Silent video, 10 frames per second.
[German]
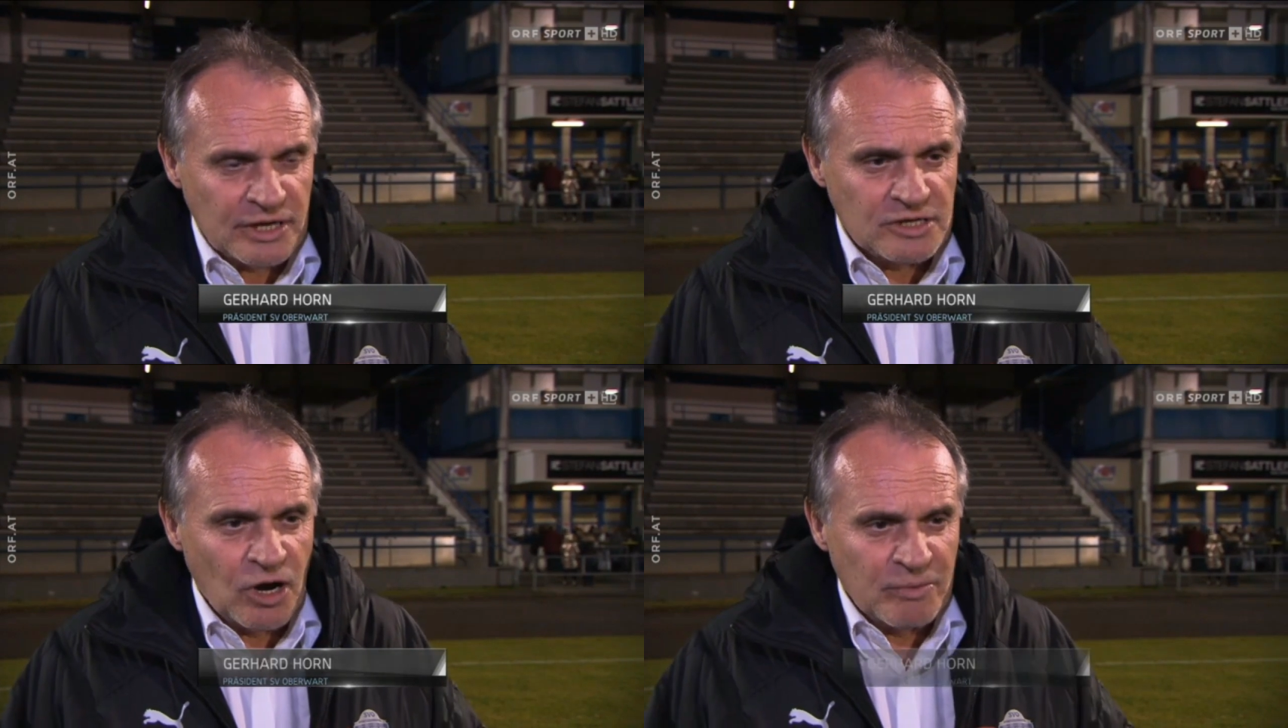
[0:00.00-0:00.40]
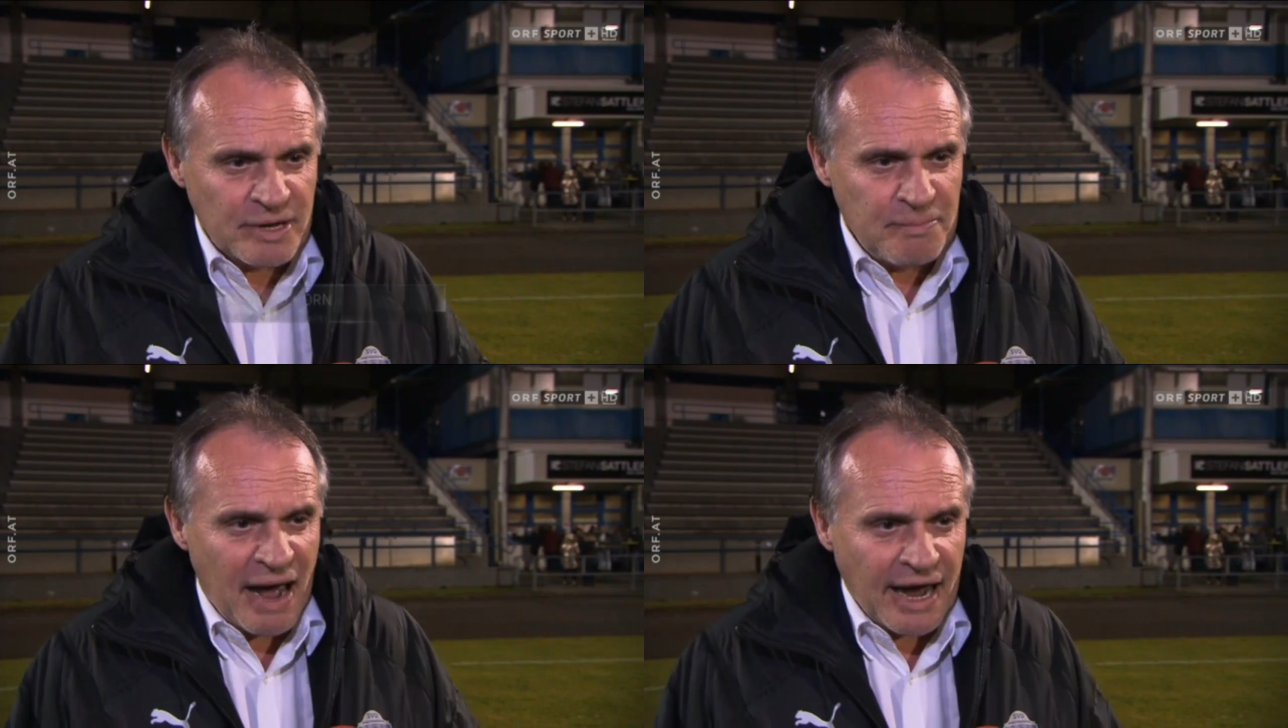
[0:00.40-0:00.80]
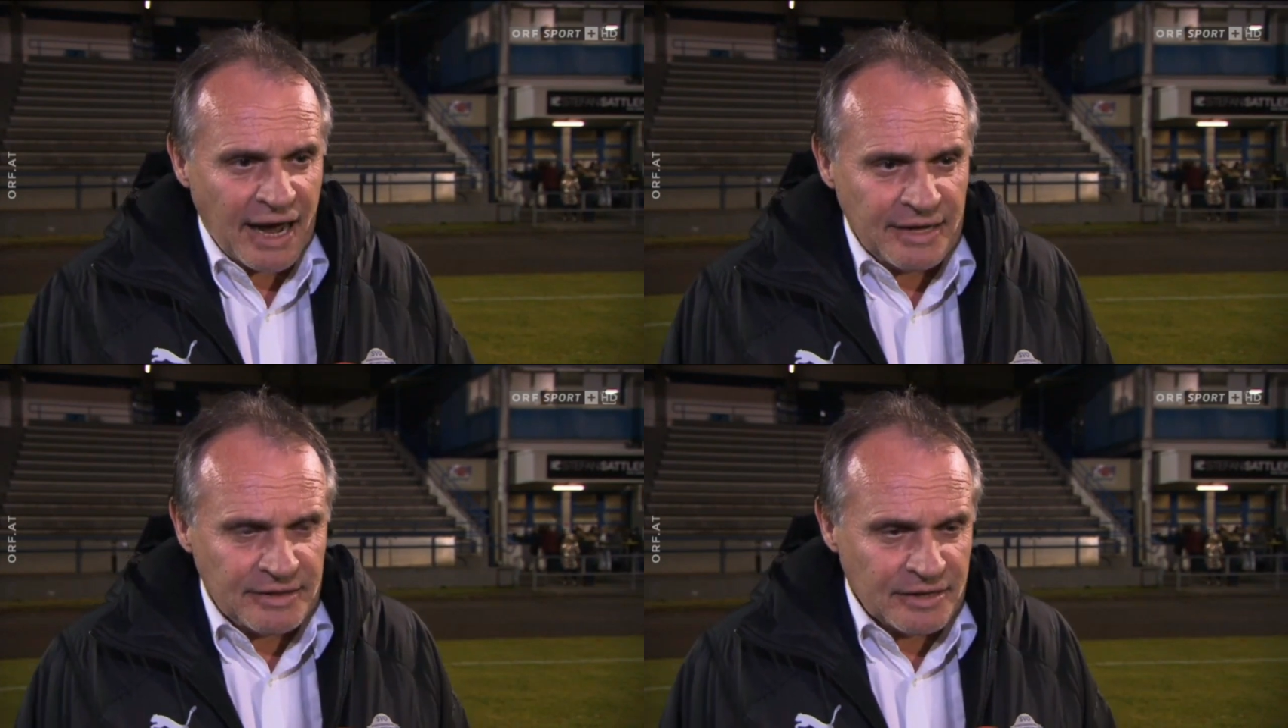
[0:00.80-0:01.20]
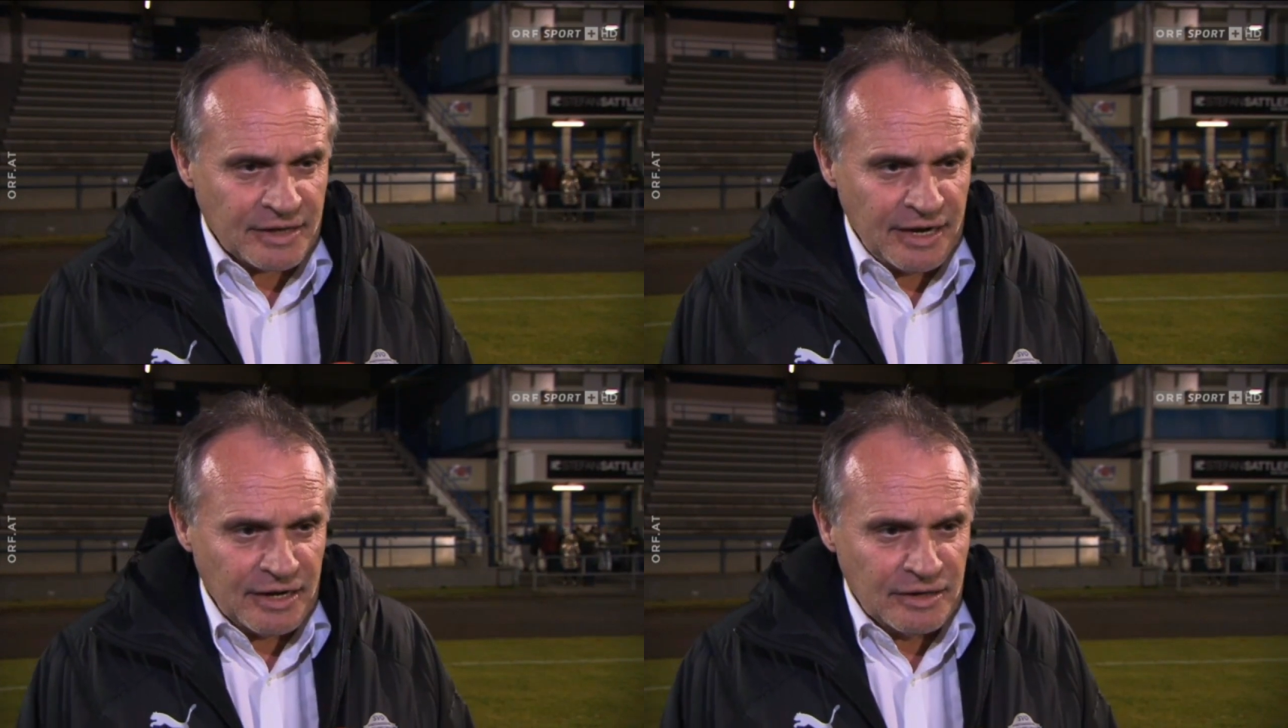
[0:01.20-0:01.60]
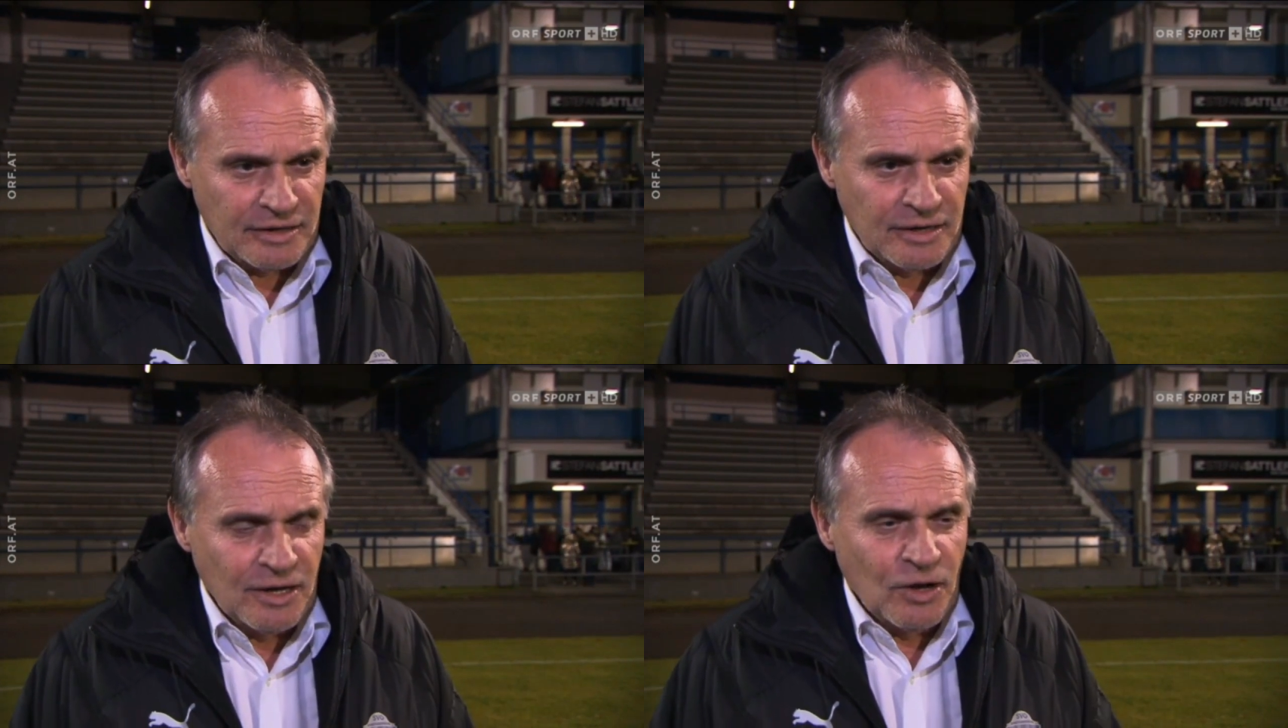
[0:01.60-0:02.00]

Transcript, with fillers: also habe ich Beiräte drinnen